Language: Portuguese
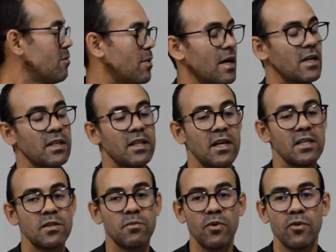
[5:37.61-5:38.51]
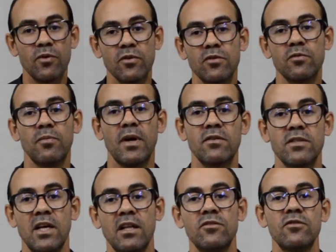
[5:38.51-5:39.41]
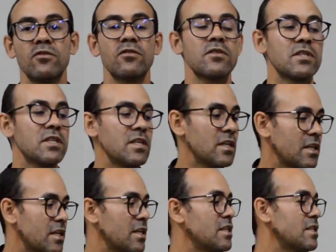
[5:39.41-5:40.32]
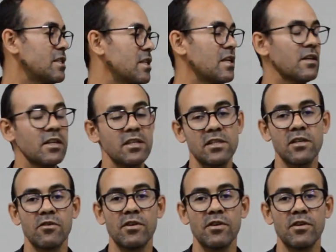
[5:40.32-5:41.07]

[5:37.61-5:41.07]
para estar tá expondo para os alunos e que eles tenham esse